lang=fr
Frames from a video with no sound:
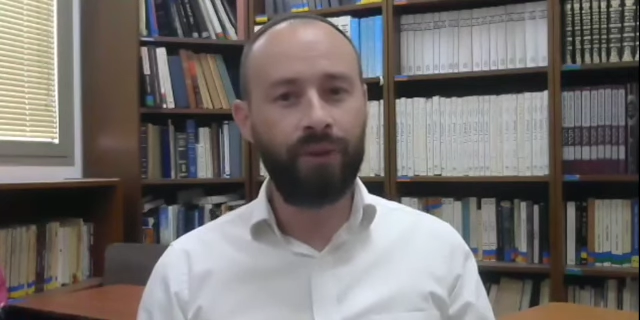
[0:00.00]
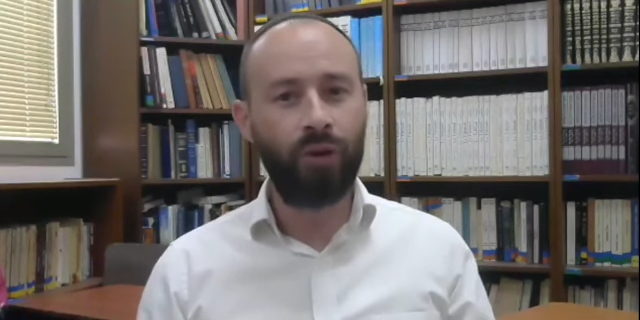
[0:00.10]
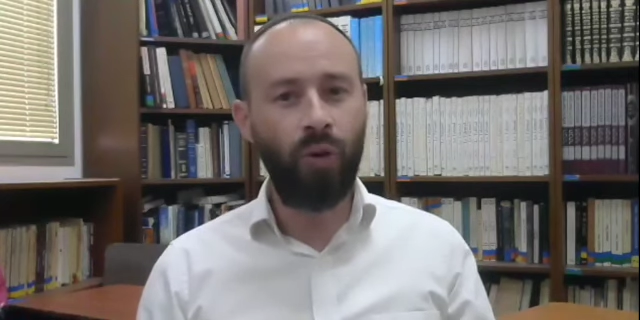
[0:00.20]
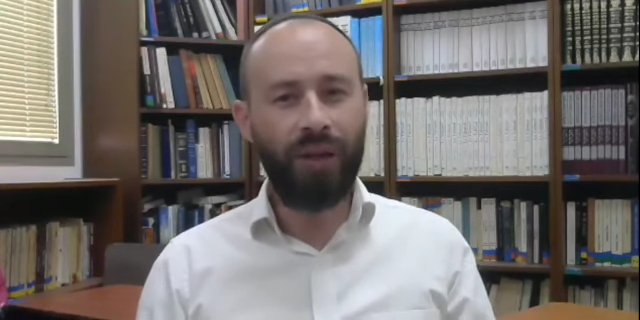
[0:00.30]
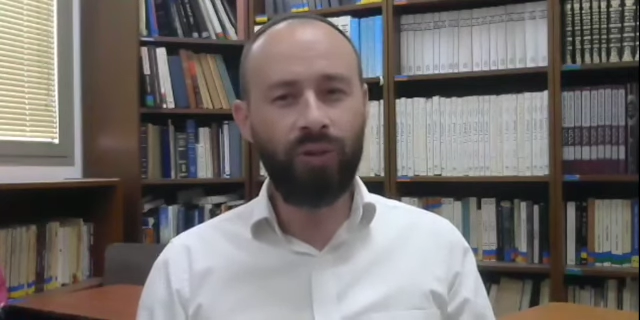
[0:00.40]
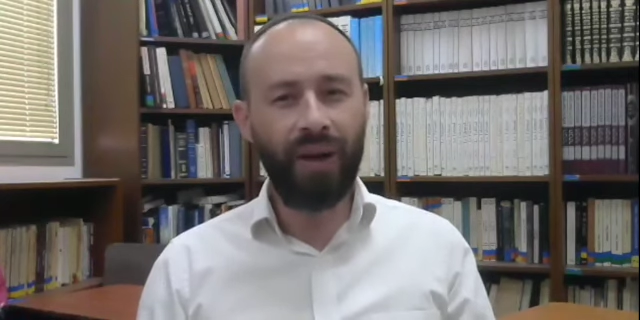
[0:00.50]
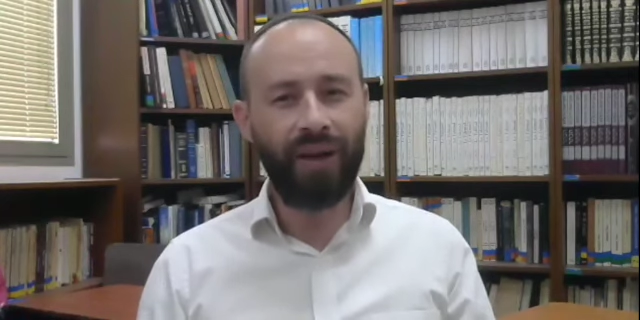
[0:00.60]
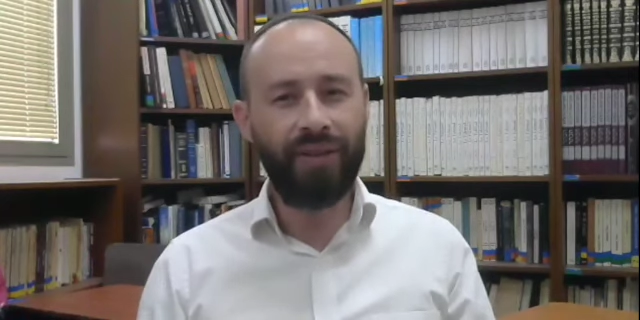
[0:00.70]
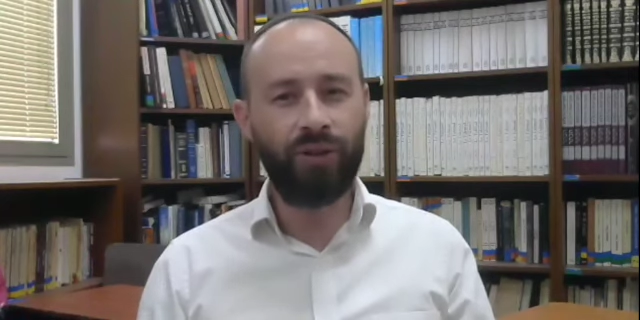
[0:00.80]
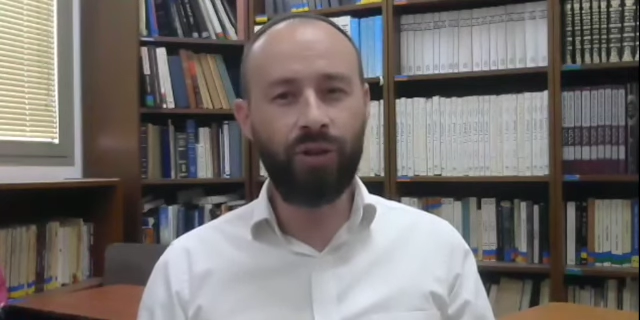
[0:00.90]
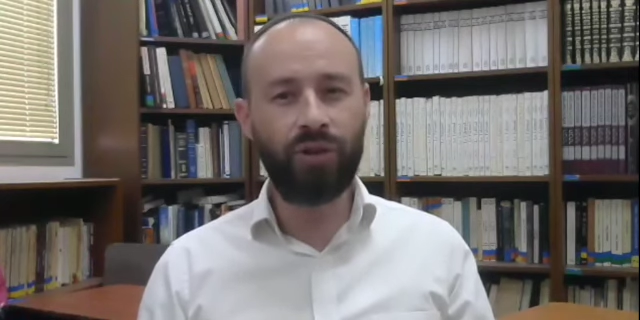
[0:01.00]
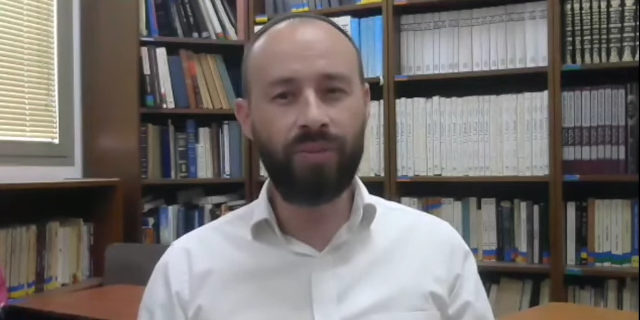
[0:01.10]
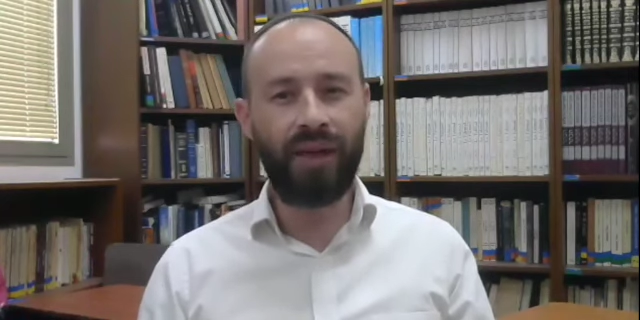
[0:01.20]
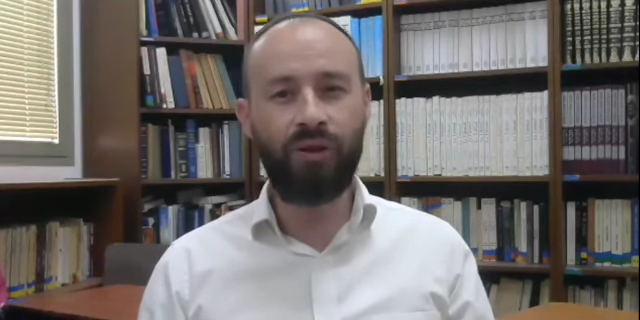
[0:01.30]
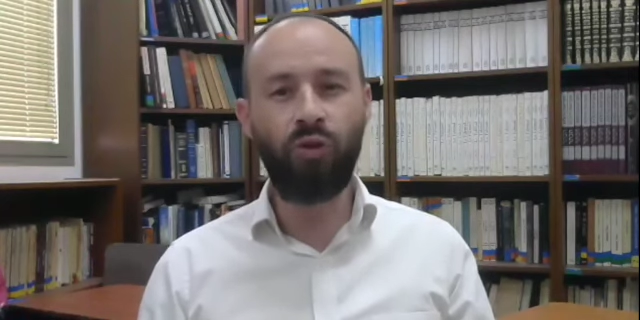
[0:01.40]
Comment ils sont arrivés à des choses comme
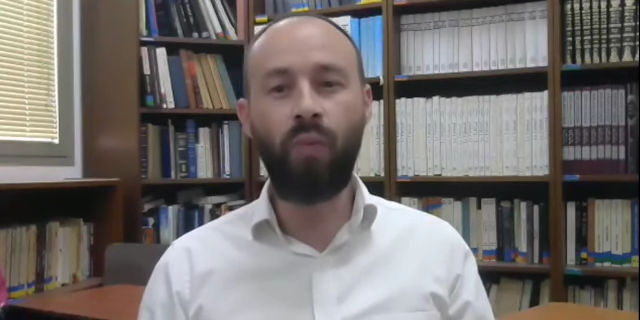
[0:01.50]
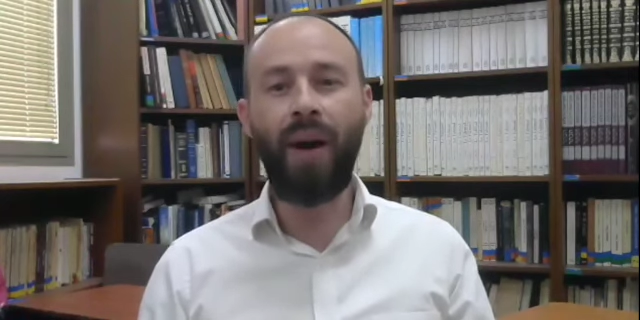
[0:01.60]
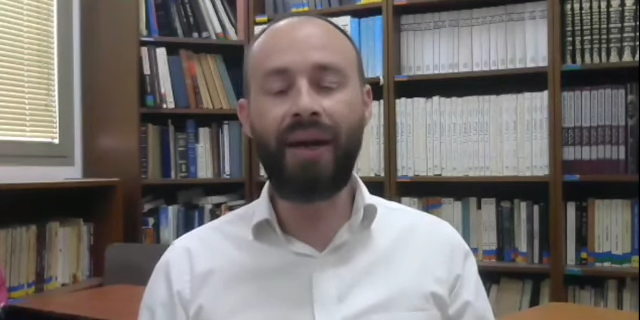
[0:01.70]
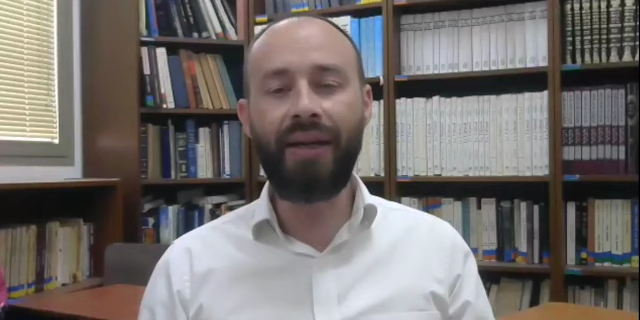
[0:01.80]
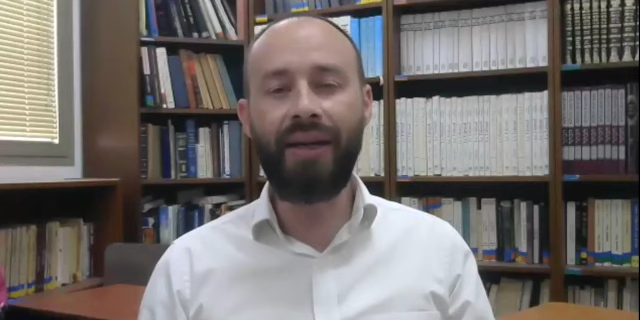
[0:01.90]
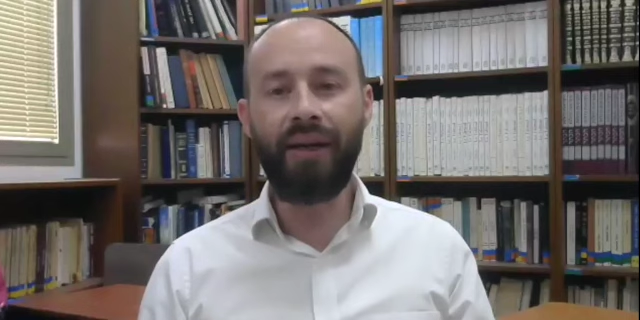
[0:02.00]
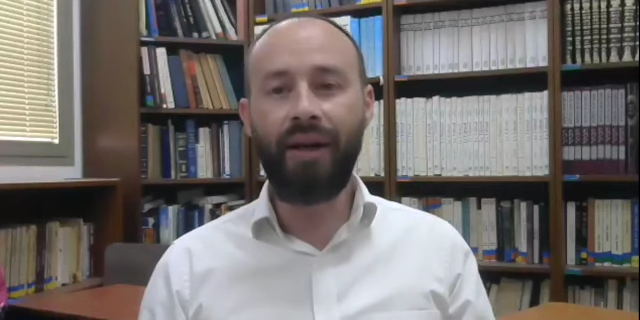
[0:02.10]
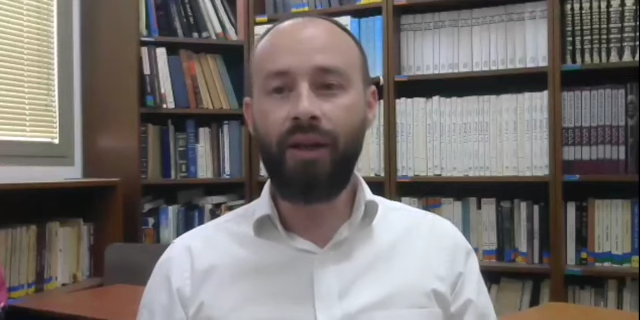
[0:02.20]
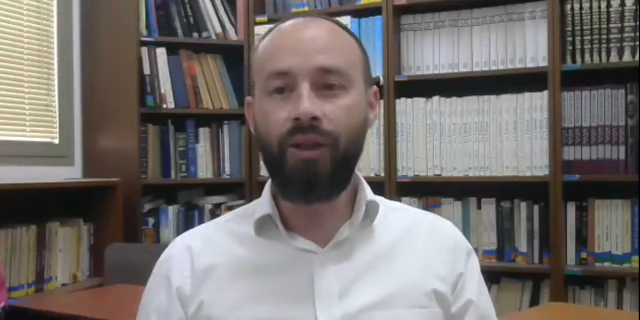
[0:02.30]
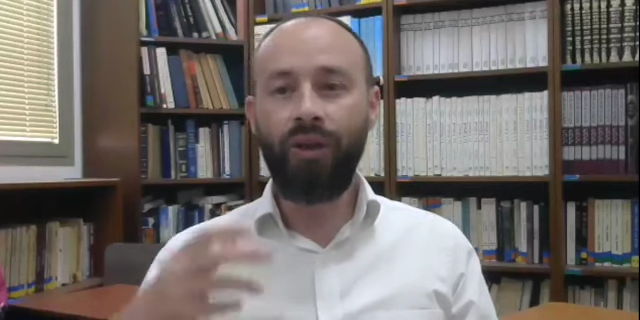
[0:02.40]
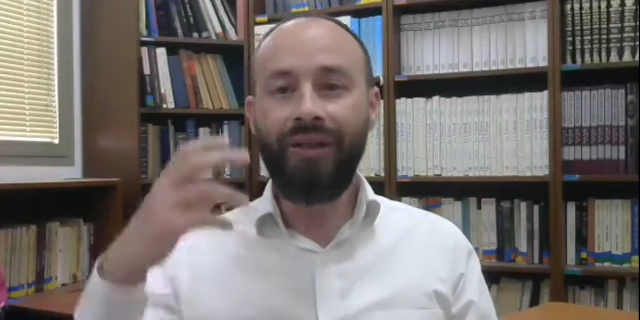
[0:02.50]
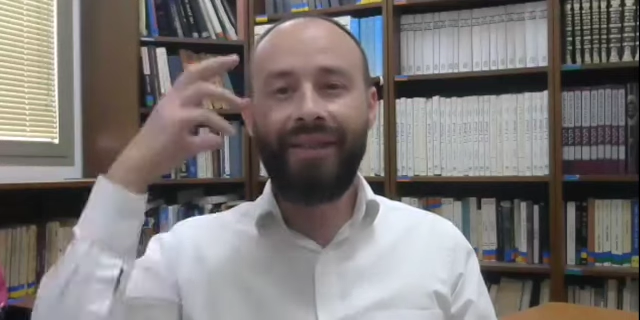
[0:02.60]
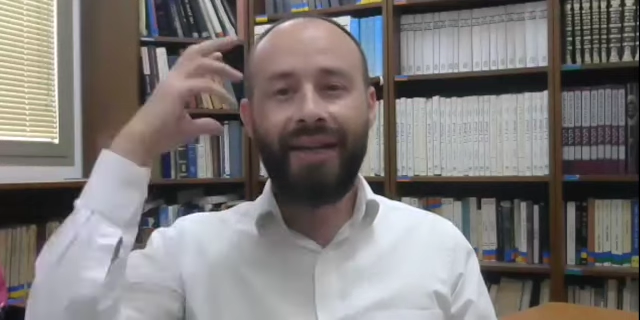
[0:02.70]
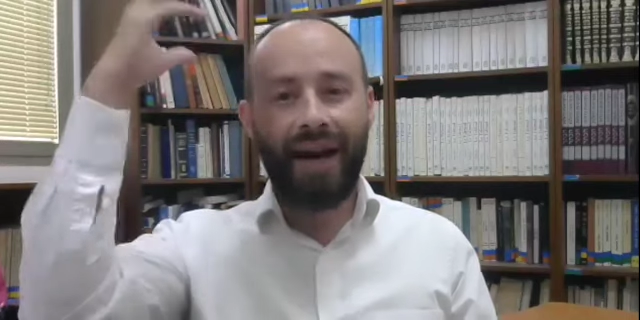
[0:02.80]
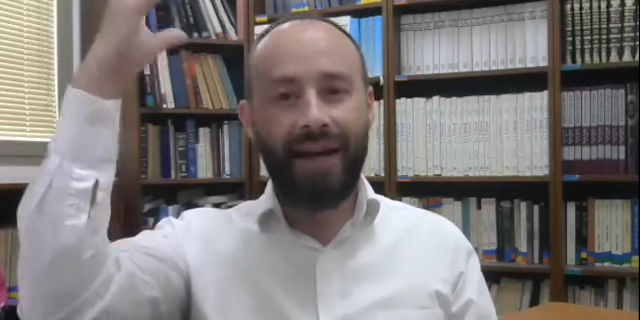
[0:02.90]
ça Ils ont parlé d'un
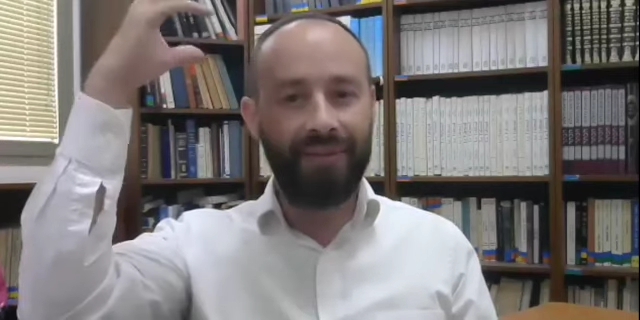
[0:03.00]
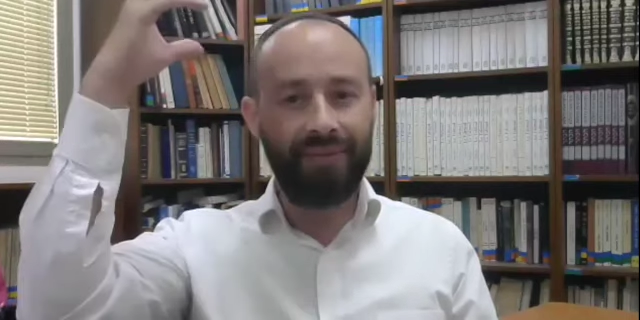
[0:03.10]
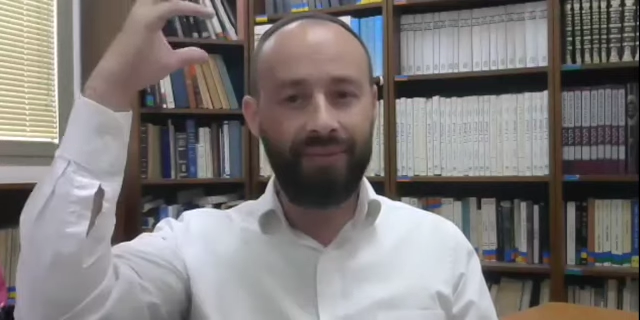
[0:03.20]
idéal,